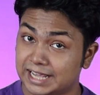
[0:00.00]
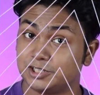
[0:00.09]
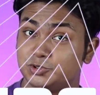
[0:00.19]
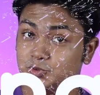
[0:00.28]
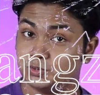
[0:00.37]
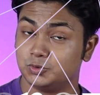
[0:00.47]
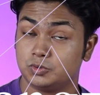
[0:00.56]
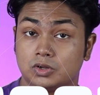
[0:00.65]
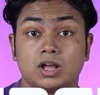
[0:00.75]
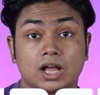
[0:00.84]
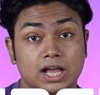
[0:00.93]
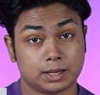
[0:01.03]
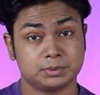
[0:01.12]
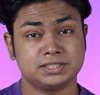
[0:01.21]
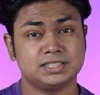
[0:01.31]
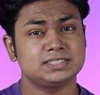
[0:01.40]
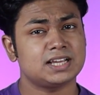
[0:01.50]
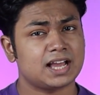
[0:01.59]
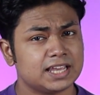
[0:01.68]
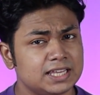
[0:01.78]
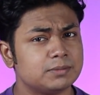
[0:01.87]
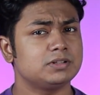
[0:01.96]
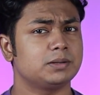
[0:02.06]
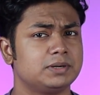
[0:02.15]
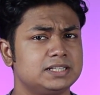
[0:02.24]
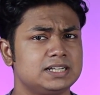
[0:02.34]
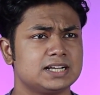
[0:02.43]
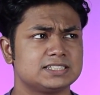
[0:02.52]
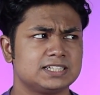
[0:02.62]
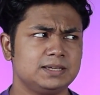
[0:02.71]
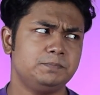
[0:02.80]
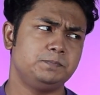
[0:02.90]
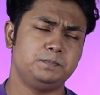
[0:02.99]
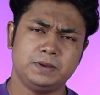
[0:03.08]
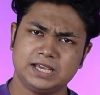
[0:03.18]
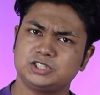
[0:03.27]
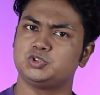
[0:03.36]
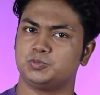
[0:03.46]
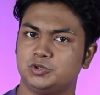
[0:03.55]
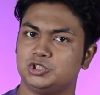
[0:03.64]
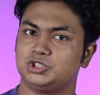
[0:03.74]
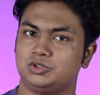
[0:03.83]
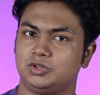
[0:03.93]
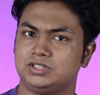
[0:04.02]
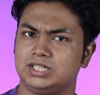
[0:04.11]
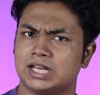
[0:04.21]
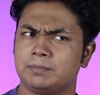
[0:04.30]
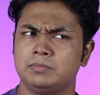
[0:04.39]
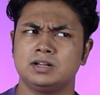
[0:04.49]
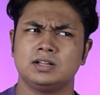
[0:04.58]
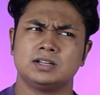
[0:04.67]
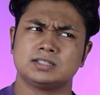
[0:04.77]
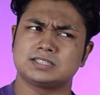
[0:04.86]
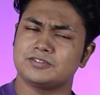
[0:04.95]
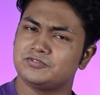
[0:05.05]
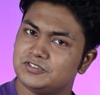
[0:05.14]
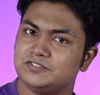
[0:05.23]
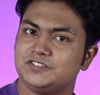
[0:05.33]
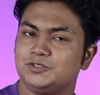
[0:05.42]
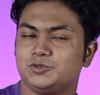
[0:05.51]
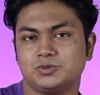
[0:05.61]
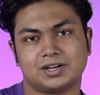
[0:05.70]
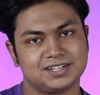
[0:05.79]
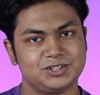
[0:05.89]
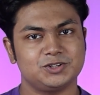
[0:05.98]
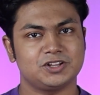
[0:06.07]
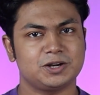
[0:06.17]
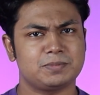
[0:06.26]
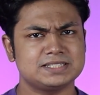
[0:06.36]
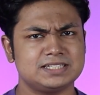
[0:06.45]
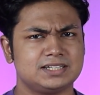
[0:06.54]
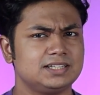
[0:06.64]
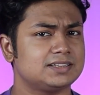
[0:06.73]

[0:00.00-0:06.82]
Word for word: ট্যাংজু আমাদের দেশে আইএম লাভারদের কাছে বেশ সুপরিচিত একটি নাম সাব ফিফটিন টু থার্টিন ডলার বাজেটে